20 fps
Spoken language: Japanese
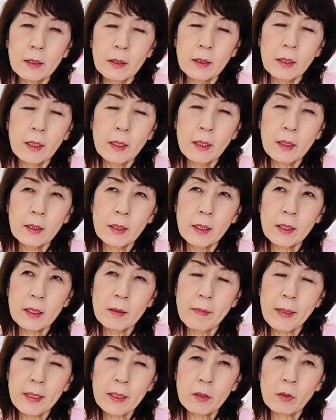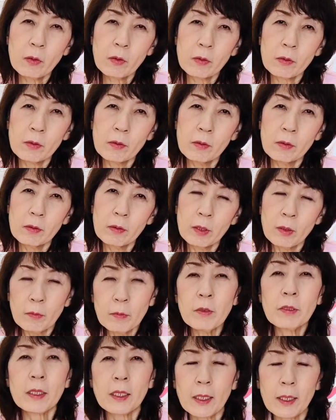れてしまいそうに
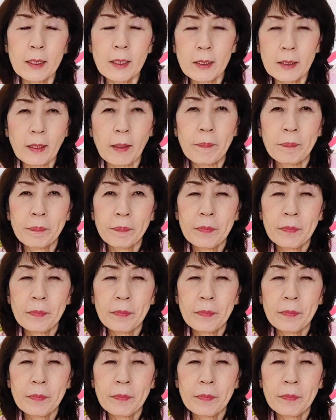思うじゃないですか。